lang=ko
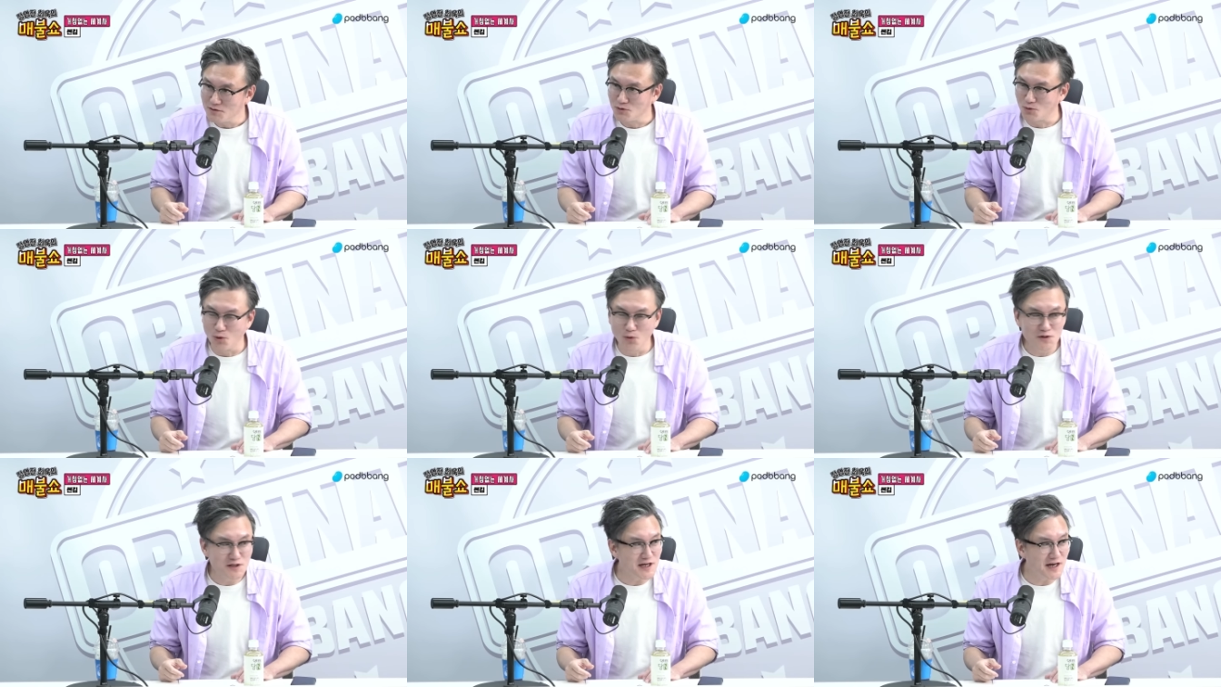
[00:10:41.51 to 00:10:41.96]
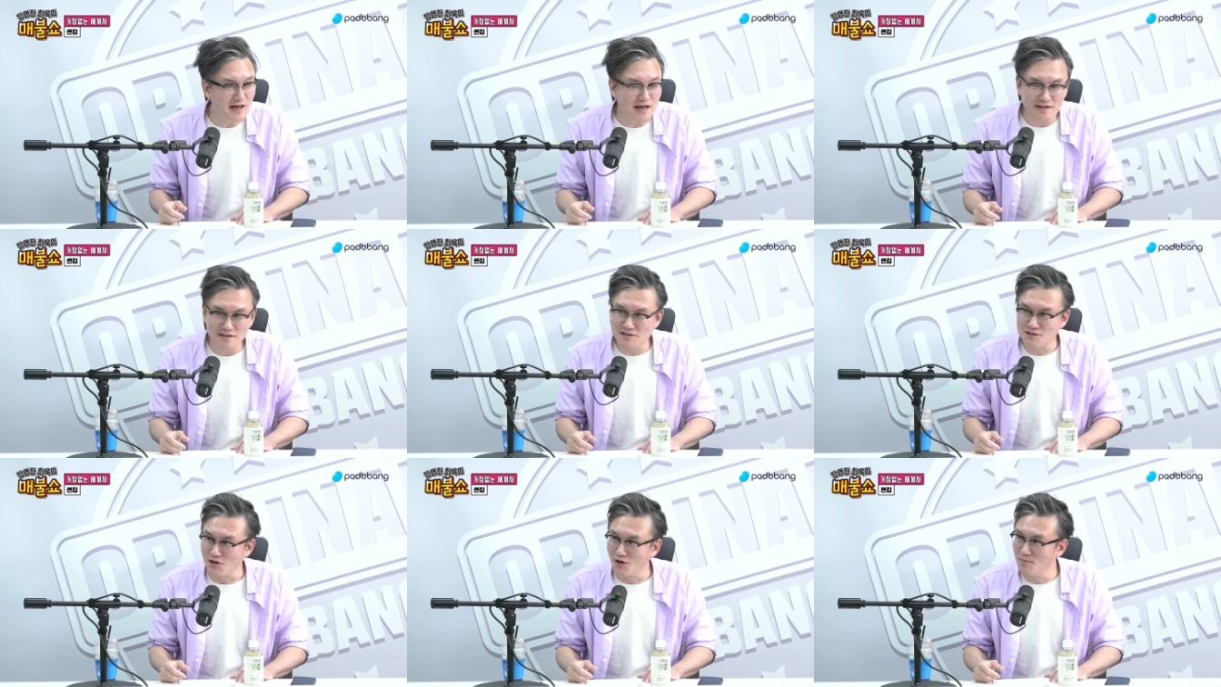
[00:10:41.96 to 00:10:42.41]
동양에
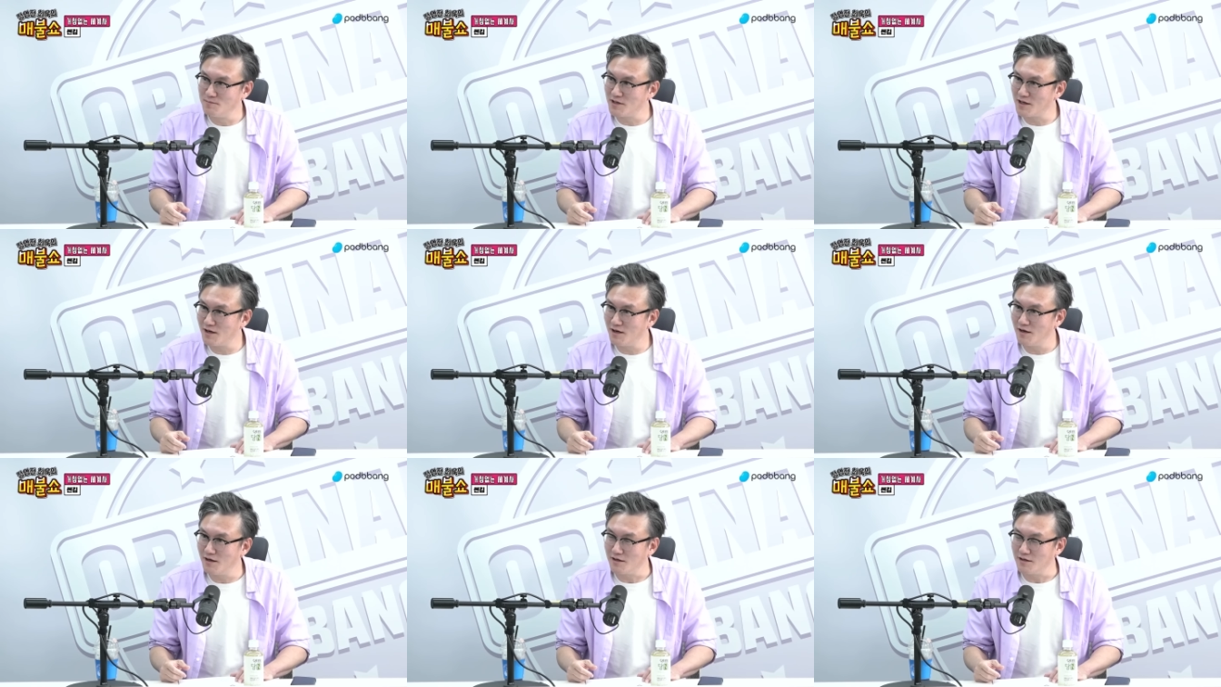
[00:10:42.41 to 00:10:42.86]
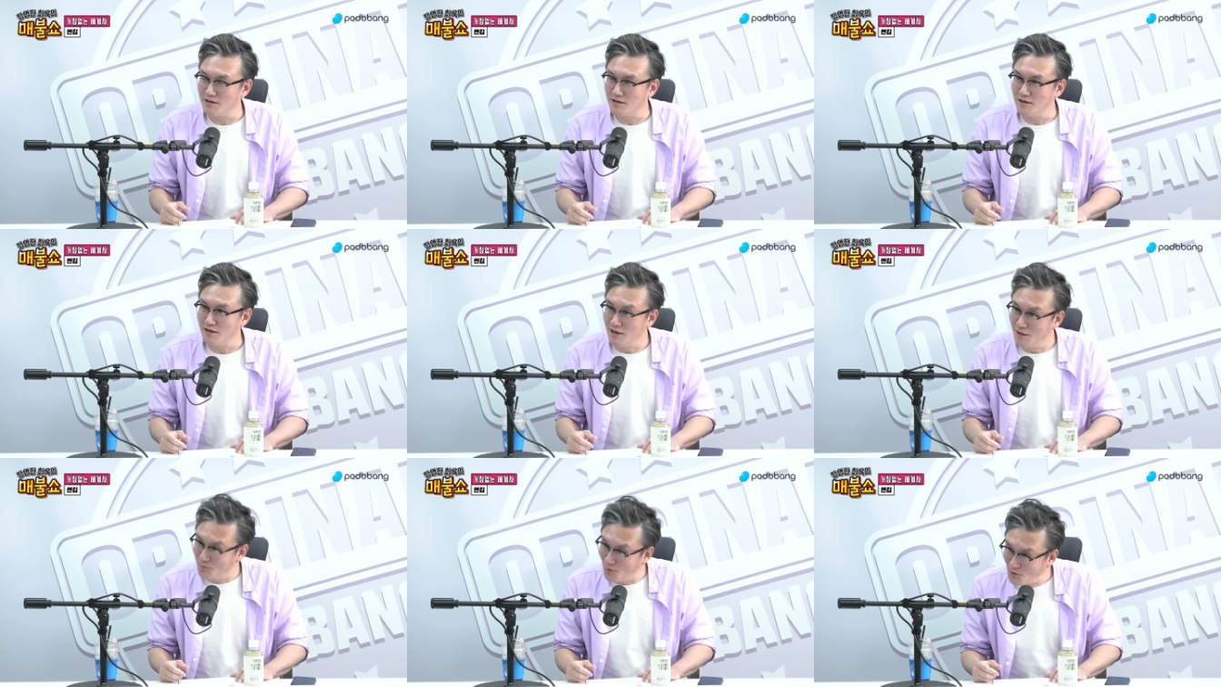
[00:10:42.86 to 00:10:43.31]
있는 섬나라
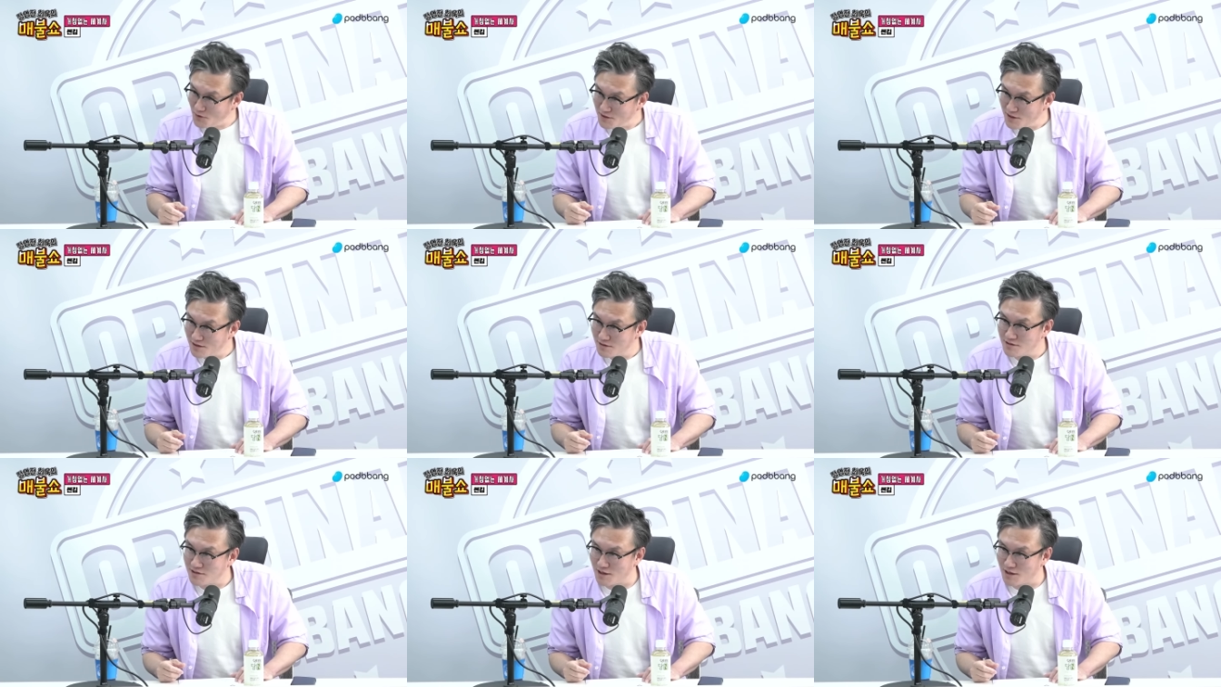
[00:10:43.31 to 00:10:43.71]
일본,